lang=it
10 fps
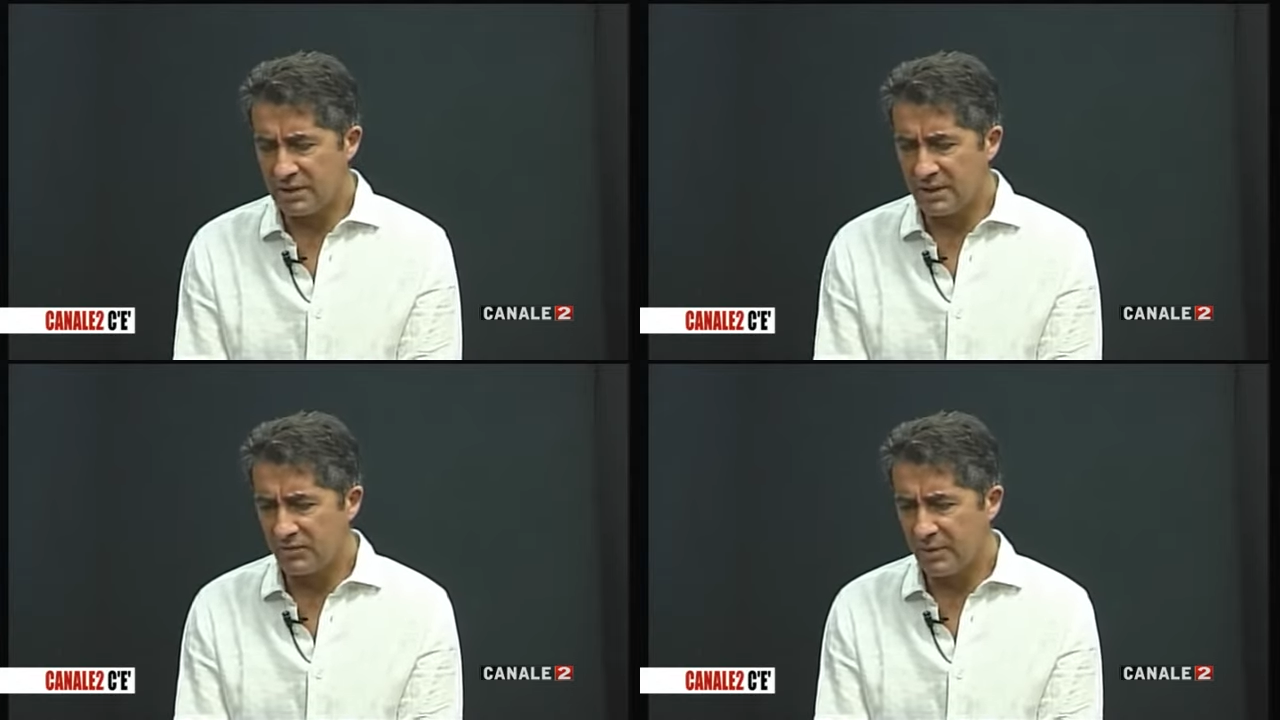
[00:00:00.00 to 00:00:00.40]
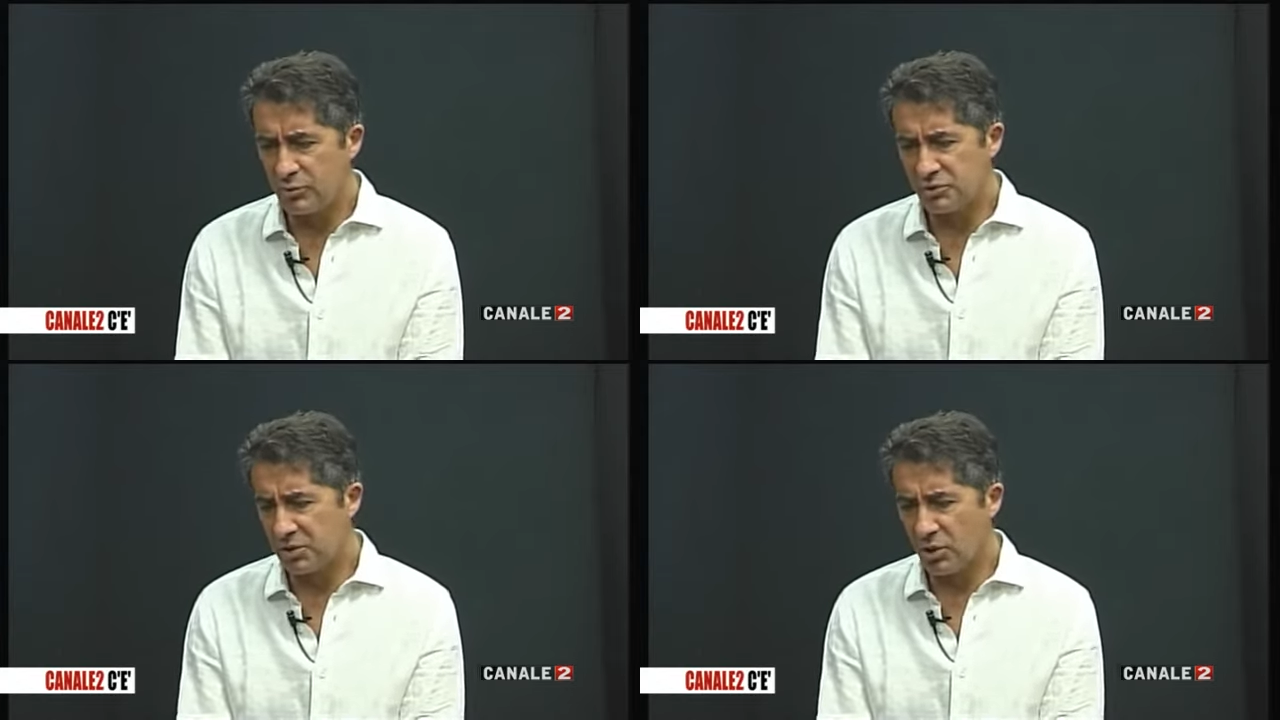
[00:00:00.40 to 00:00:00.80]
i
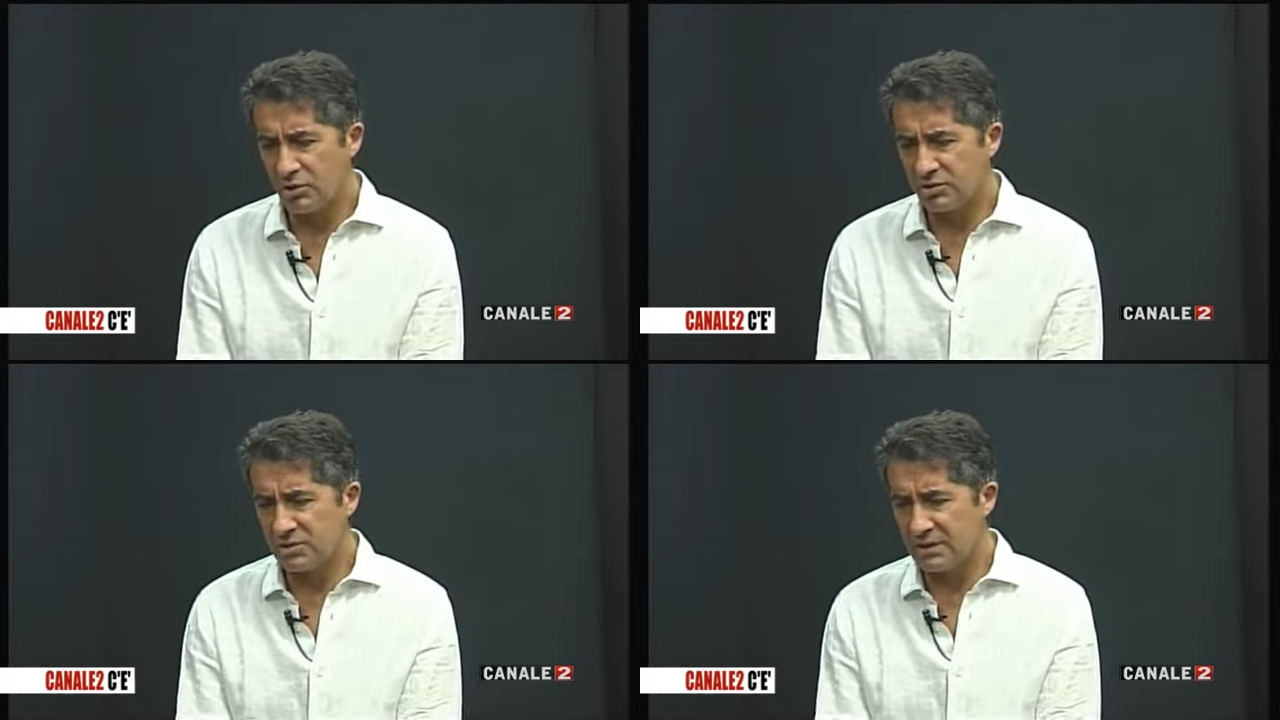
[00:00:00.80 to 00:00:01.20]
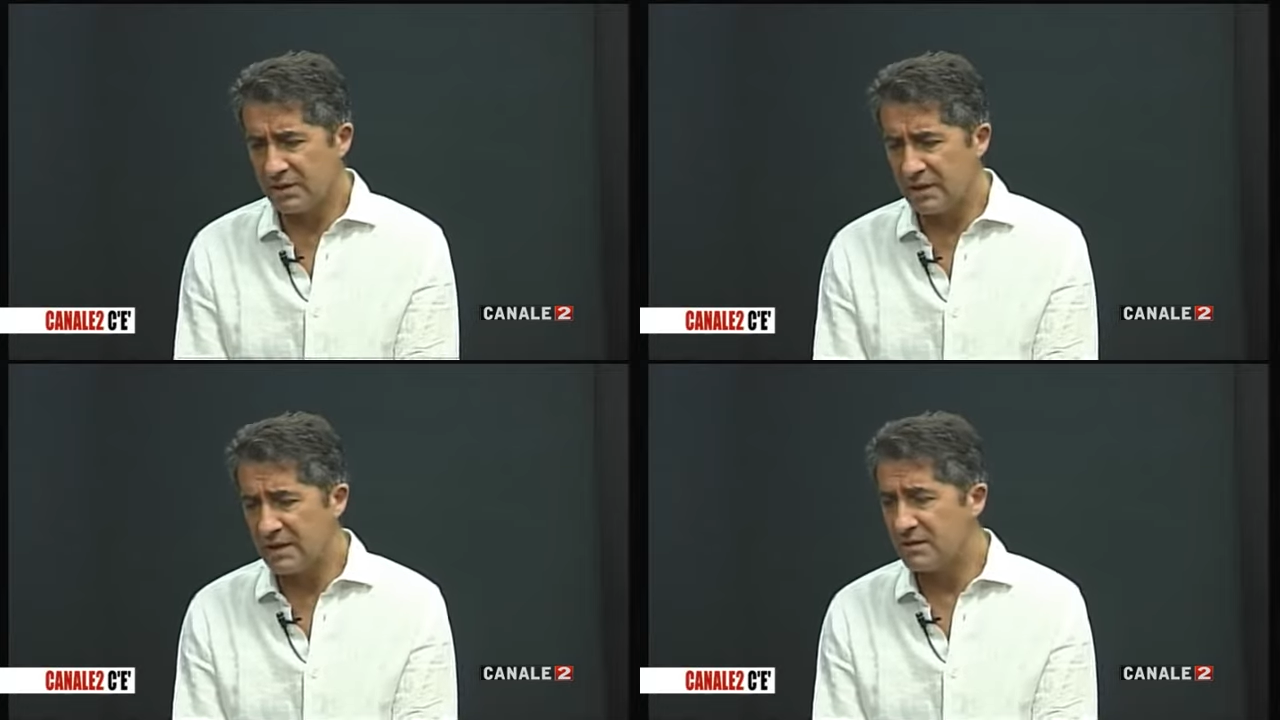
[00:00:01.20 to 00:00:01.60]
famosi
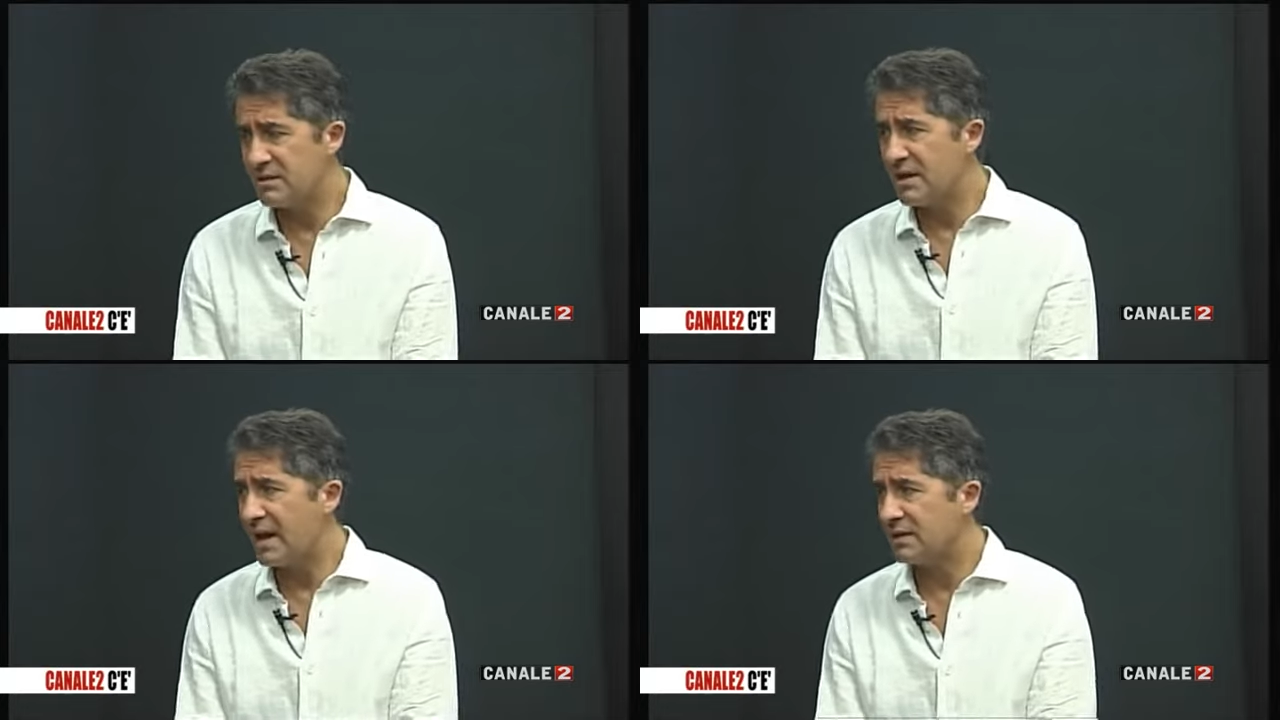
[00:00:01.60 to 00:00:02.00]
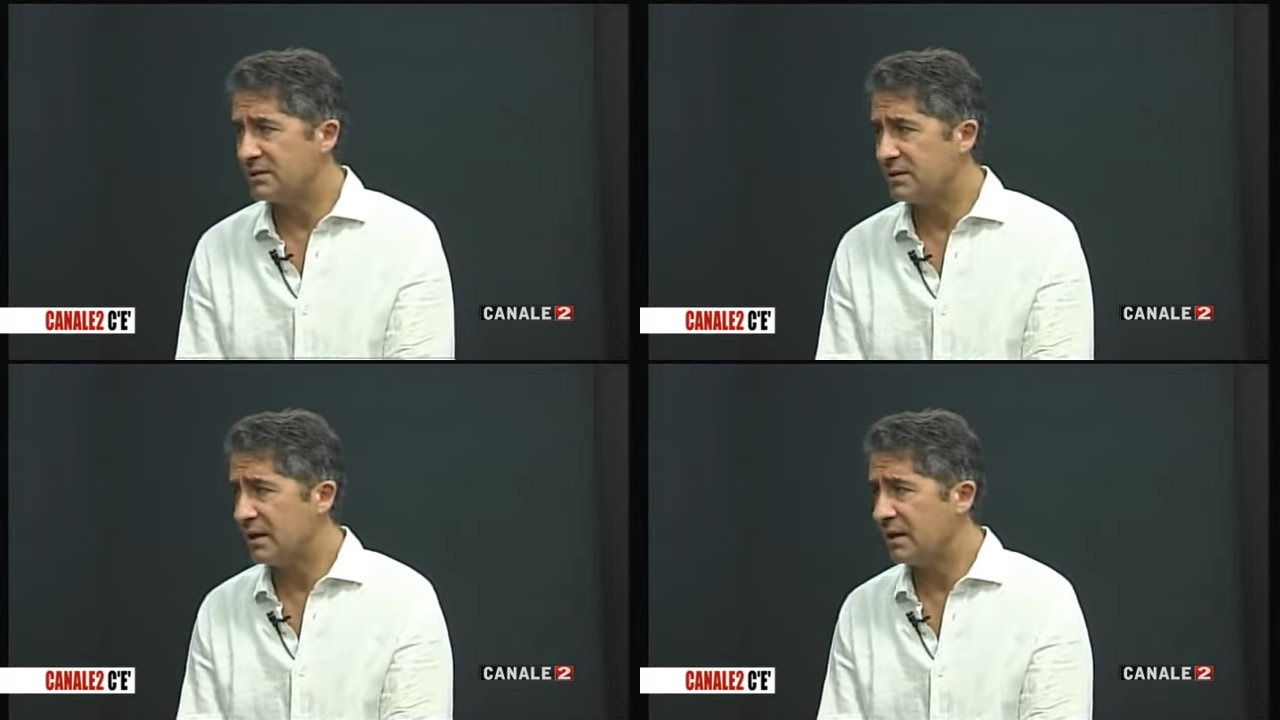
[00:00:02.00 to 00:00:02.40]
corsi ITS, eh,